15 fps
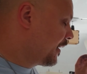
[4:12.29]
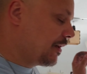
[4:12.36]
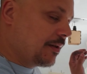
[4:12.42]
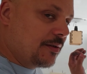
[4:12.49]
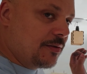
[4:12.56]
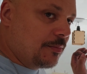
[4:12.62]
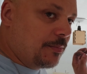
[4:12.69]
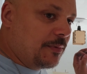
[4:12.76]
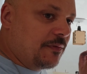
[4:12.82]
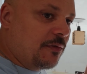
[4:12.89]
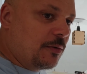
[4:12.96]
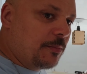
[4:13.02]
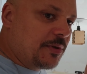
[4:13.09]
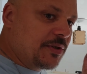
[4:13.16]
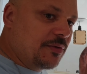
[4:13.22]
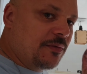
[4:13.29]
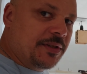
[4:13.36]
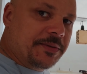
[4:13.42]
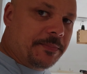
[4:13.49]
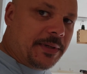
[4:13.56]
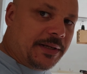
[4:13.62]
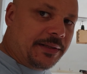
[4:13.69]
Also bevor man
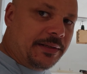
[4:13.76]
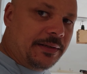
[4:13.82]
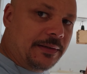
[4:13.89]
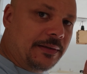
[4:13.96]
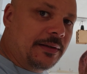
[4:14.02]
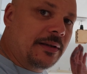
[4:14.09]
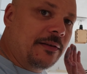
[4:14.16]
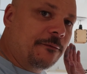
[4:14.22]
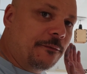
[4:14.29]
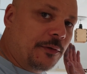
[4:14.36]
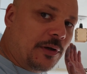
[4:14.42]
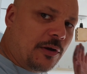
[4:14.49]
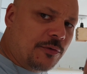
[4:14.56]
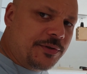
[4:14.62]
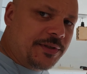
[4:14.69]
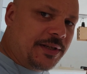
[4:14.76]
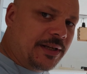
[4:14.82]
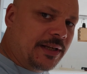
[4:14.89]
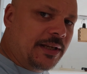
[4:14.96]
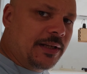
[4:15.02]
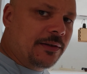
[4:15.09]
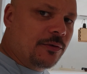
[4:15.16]
sowas macht, von außen
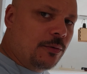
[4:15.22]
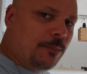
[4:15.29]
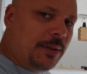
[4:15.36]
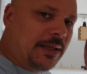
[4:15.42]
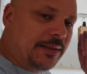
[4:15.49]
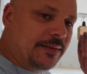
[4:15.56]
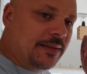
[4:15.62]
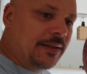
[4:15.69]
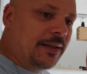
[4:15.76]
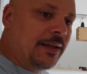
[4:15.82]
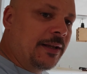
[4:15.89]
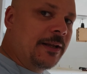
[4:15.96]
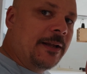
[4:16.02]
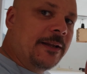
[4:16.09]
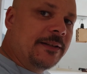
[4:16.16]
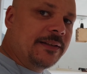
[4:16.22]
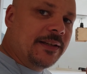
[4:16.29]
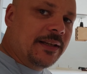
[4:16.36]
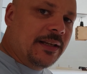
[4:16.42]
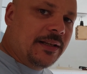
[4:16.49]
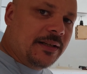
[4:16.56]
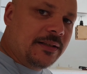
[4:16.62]
her gehen komplett die
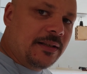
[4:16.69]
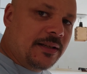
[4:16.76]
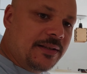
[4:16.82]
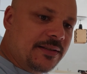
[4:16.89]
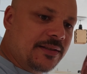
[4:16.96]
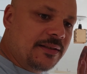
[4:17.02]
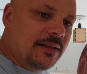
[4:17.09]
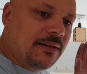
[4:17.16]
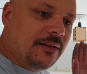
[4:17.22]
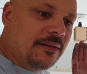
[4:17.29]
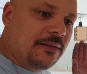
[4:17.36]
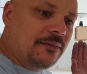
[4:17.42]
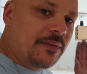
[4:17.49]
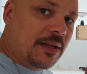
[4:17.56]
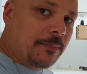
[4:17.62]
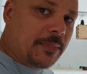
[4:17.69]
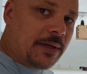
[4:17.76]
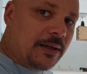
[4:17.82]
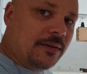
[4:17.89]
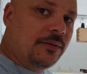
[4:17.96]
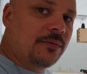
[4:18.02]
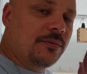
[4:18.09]
Kedernleiste
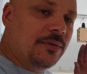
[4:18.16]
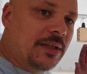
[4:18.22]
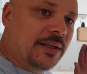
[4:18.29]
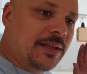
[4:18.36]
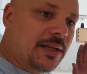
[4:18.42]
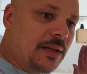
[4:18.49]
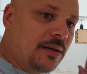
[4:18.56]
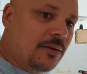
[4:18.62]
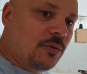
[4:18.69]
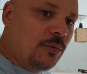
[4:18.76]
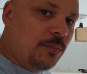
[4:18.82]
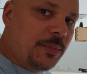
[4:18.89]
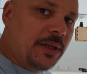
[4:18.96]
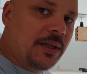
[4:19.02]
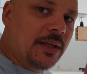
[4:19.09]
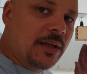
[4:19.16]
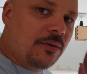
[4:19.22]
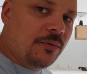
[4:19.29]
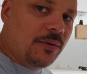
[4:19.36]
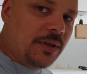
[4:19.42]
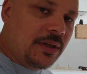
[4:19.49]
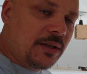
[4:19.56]
wegmachen und den Kederngummi
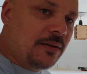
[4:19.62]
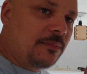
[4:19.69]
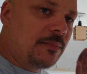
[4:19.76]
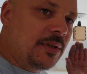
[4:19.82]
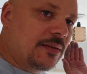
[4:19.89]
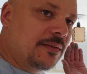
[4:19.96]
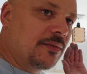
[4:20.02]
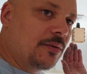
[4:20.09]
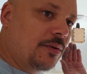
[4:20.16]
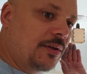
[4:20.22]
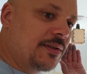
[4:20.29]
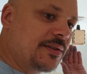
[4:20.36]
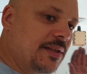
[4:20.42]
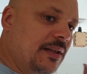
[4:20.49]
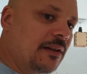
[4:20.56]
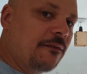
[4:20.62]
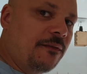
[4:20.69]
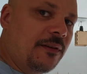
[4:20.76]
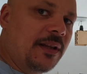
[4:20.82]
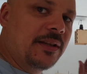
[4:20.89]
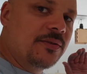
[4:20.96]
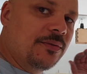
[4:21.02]
erneuern mit neuen
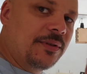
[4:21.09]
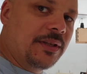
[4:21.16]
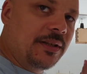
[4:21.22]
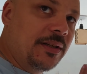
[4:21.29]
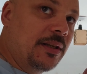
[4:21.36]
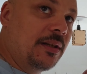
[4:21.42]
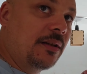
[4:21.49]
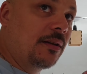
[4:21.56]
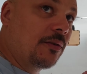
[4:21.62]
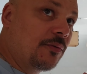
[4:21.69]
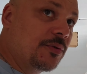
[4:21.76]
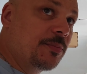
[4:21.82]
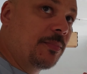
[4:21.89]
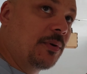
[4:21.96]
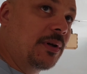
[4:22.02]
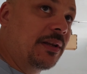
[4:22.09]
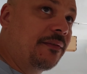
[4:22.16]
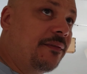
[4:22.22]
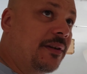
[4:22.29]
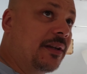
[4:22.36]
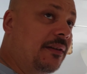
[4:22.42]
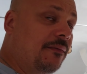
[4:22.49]
Sikaflex und dann in den Ausbau
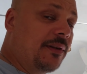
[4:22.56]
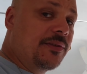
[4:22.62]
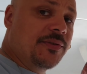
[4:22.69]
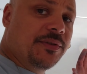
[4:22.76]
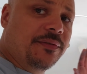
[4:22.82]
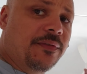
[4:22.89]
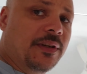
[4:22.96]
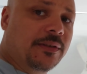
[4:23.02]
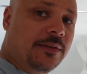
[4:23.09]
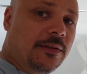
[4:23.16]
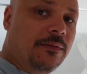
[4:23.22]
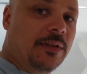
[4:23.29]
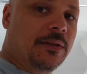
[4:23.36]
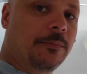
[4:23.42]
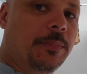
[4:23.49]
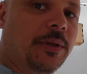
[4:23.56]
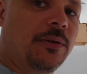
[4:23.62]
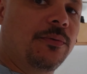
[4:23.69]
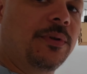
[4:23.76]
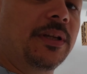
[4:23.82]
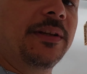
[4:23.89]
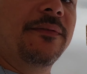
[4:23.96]
anfangen, weil sonst fängt er wieder bei
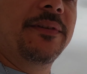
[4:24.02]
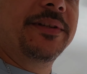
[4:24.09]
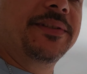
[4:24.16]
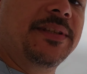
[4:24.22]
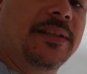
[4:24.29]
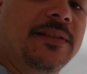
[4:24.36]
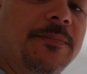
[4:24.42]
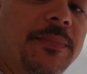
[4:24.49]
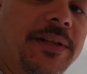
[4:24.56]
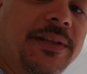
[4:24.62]
Null an, weil es jetzt